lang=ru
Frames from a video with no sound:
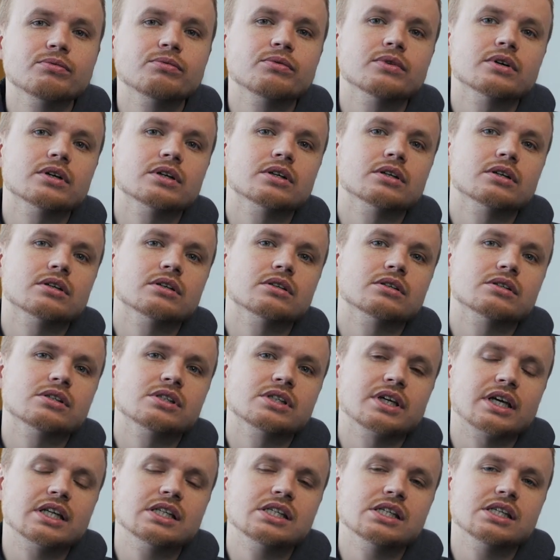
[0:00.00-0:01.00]
в
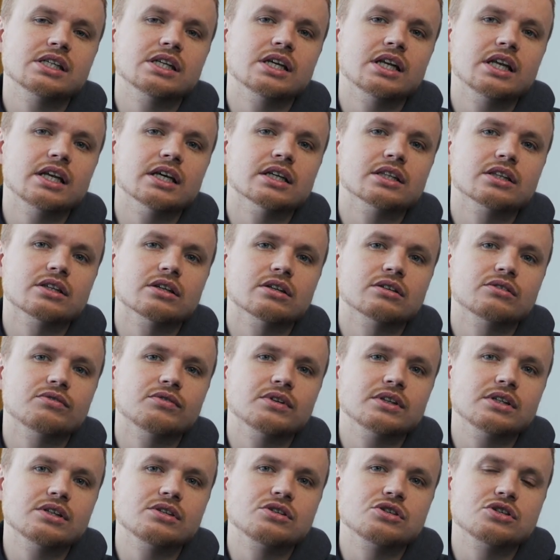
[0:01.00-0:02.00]
середине лета
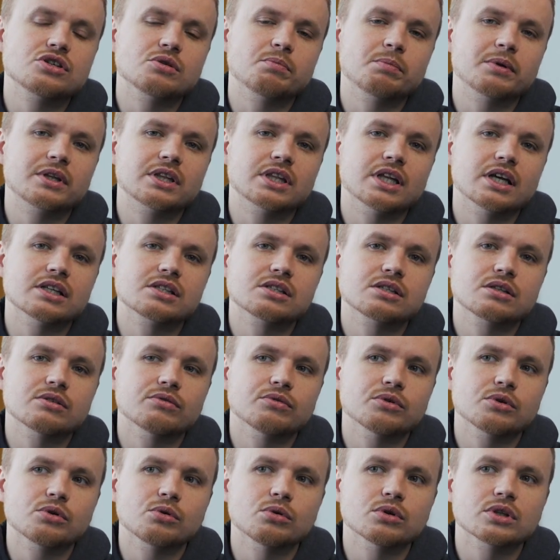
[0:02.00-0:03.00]
2015
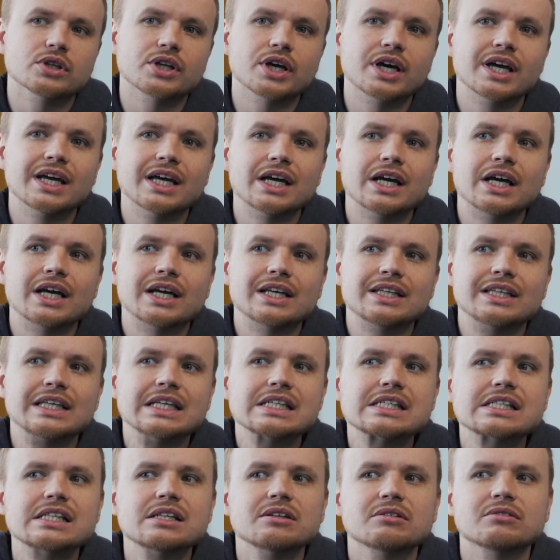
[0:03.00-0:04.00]
года.
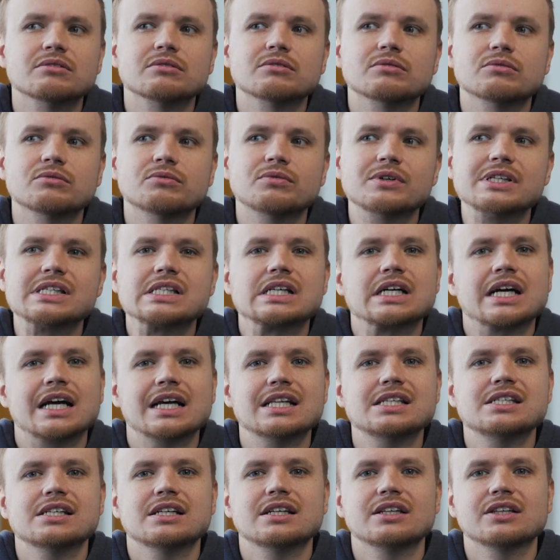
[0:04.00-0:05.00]
Если вы
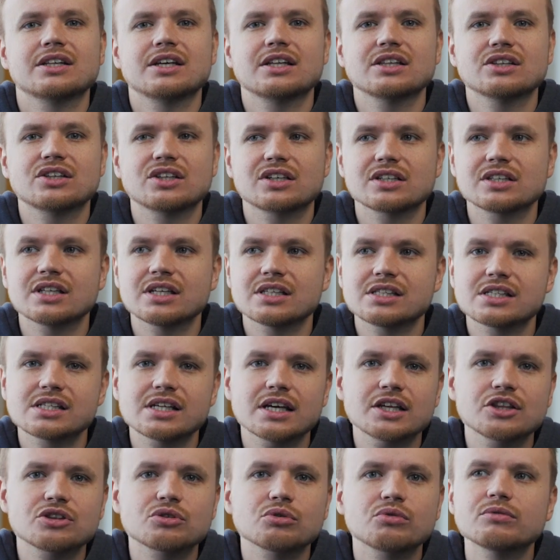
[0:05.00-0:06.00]
заходили на
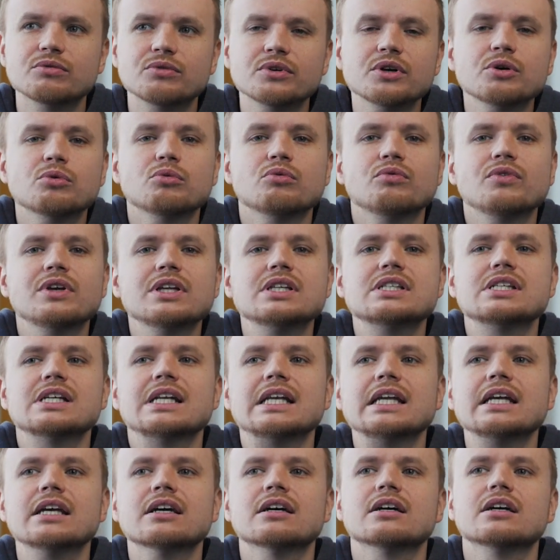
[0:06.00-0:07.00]
интернет-сайт, то вы
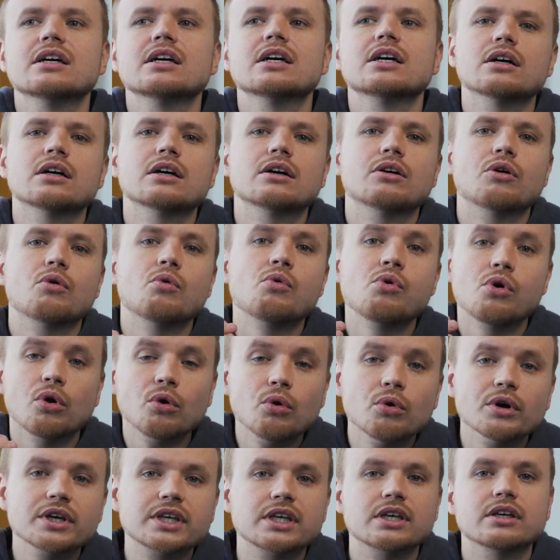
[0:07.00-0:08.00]
увидели э,
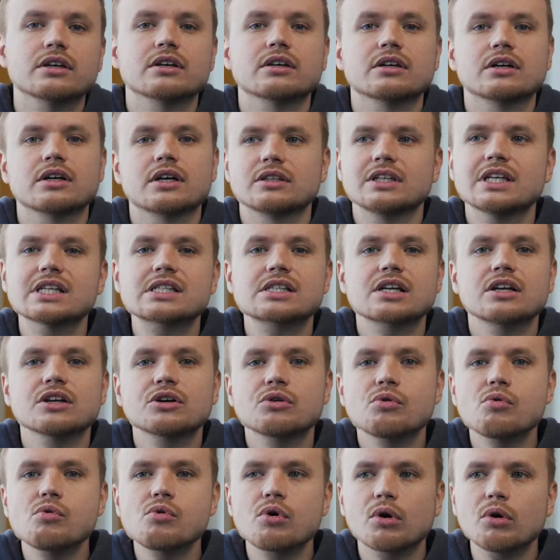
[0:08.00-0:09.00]
уроки,
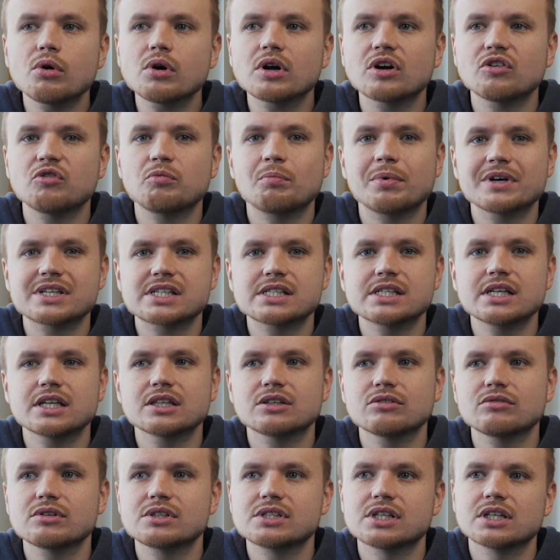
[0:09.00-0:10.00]
несколько уроков
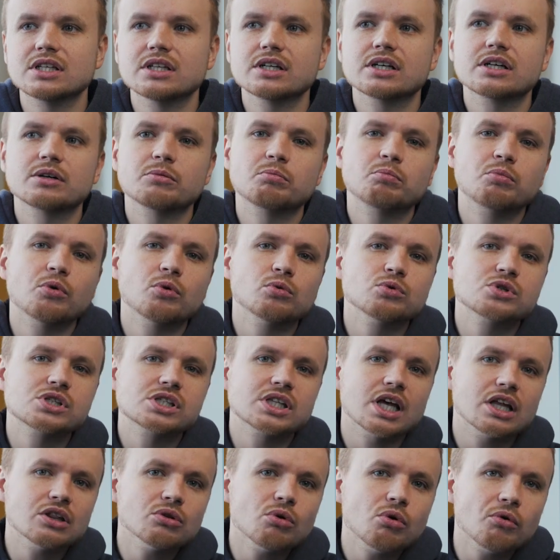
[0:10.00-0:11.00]
последовательных по
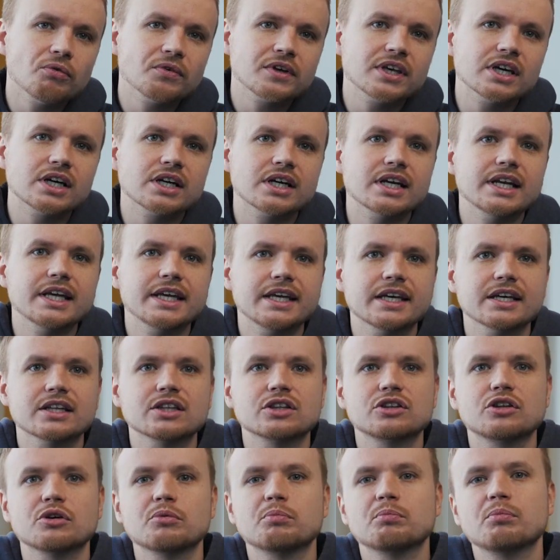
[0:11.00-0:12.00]
установке
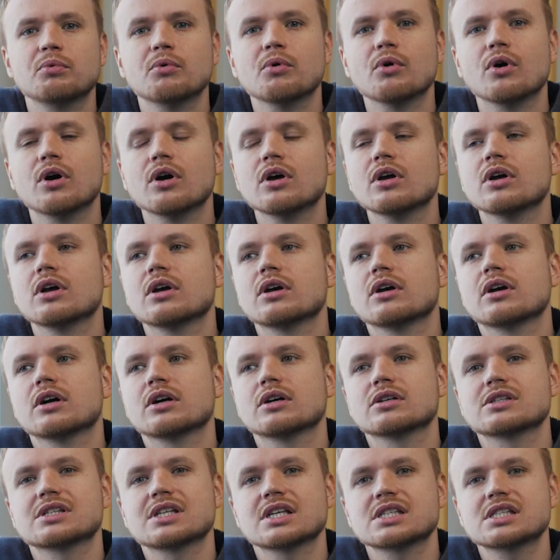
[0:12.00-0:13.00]
клиента, по
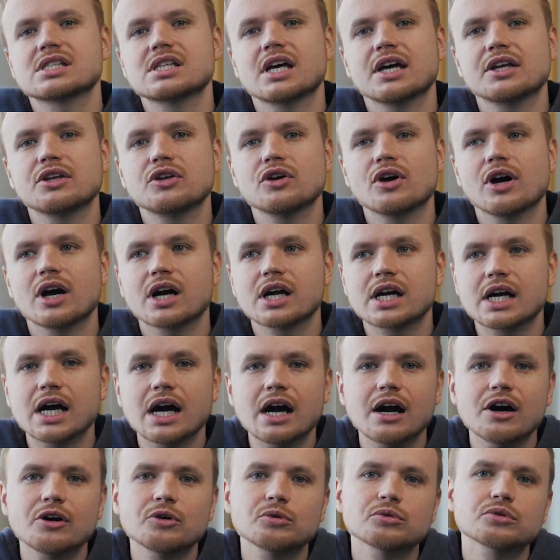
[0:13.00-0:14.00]
э, созданию
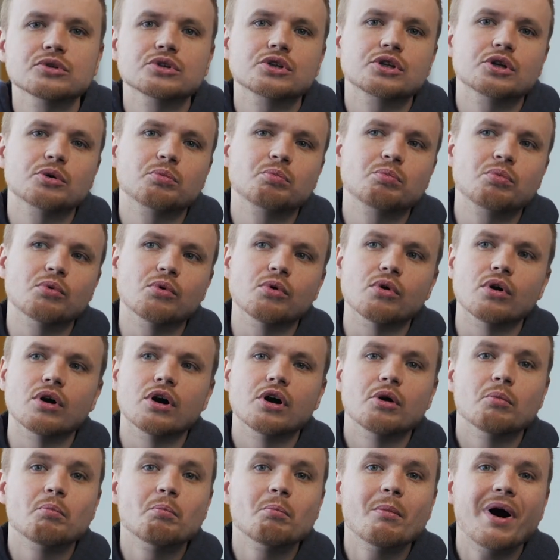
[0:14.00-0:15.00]
аккаунта,
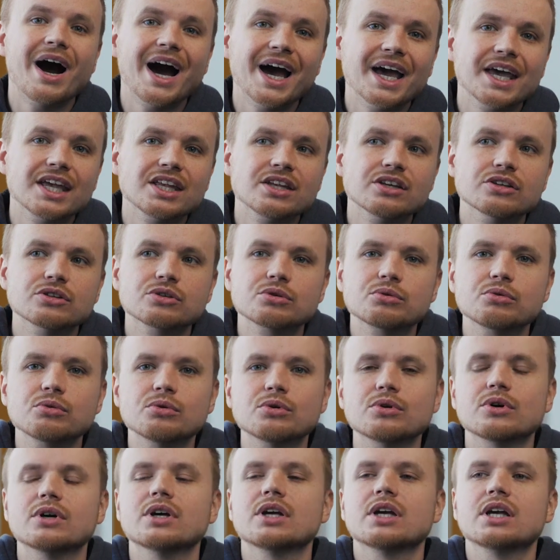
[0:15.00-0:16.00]
по
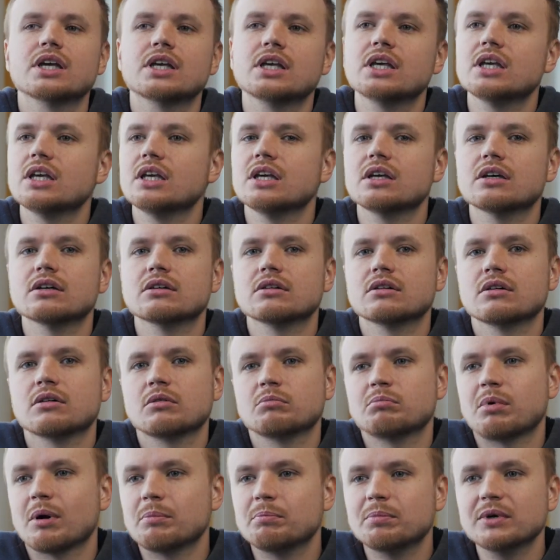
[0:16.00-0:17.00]
майнингу и
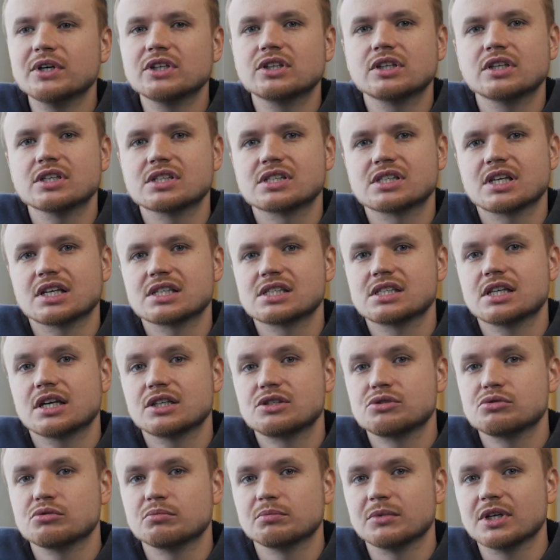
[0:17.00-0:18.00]
попытке
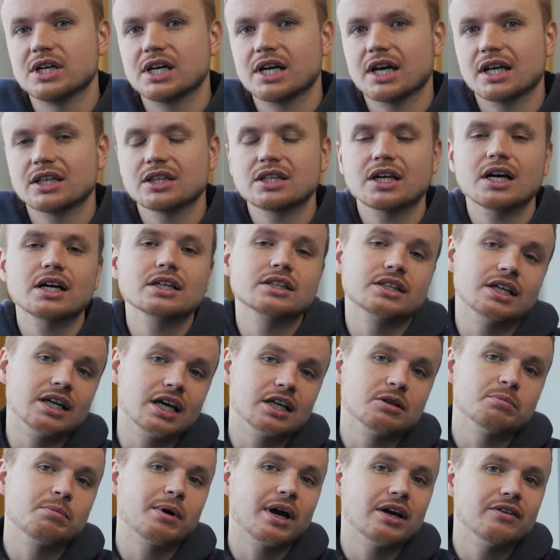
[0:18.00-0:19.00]
создать умный контракт или
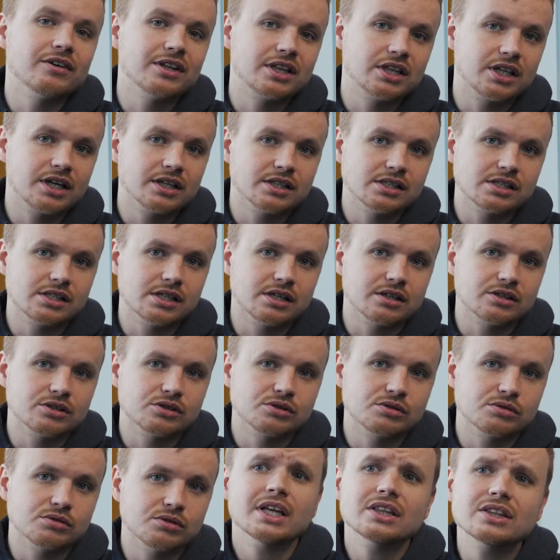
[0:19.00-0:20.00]
отправить
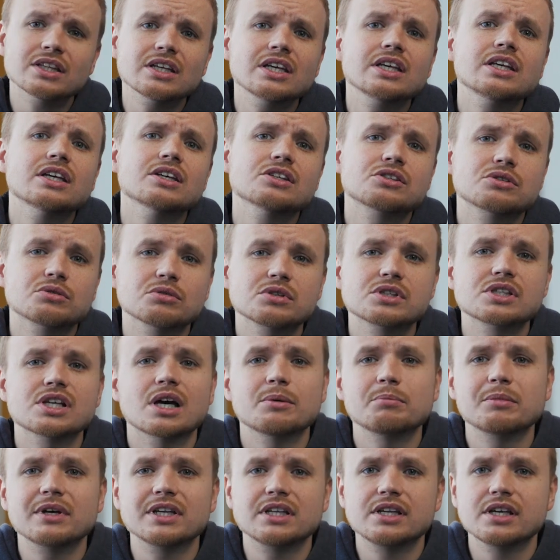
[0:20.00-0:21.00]
транзакцию. Это и есть тот
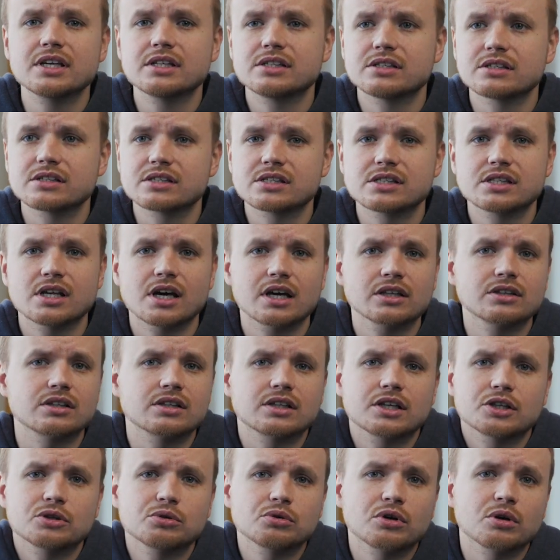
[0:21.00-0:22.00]
самый Getting Started,
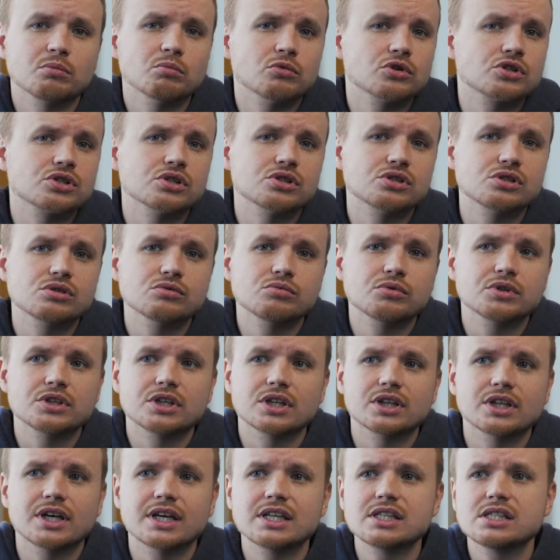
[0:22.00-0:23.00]
который можно
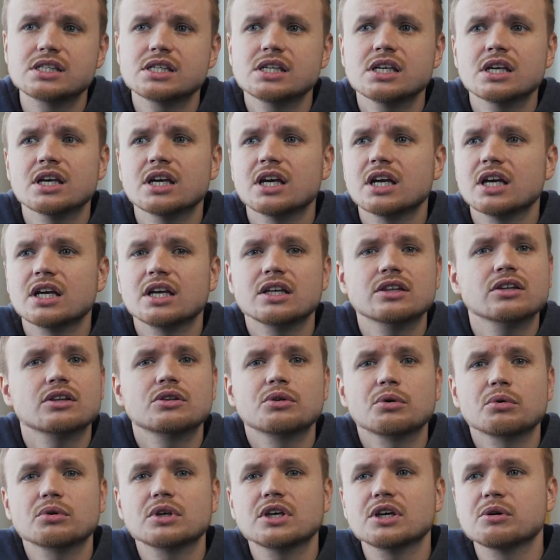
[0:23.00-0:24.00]
сегодня найти и на
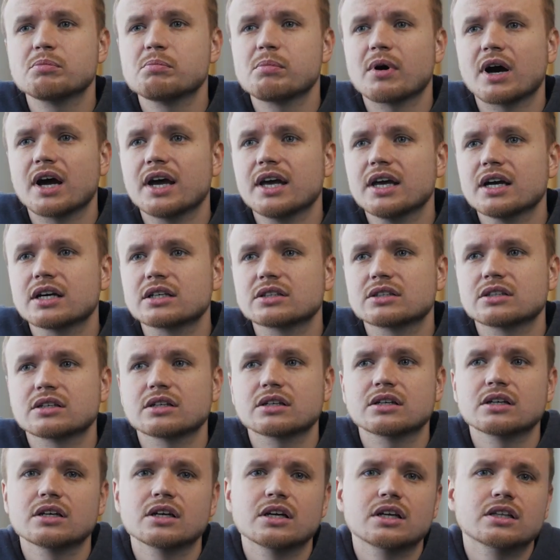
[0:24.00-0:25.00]
других
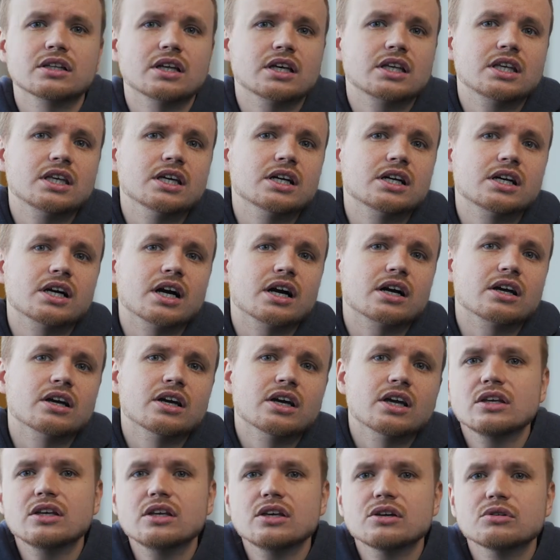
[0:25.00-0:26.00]
проектах – таких как
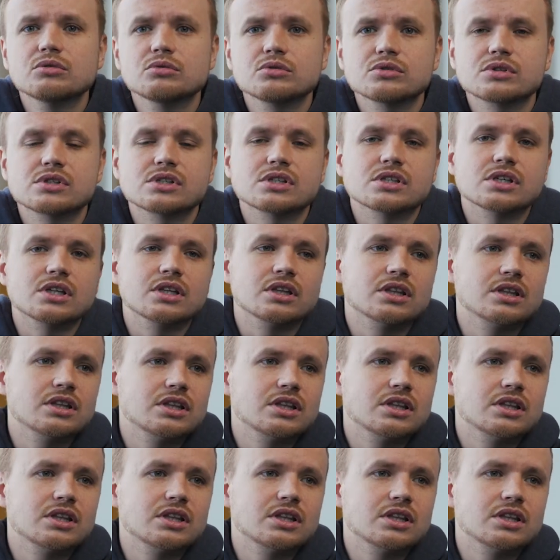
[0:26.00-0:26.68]
iOS,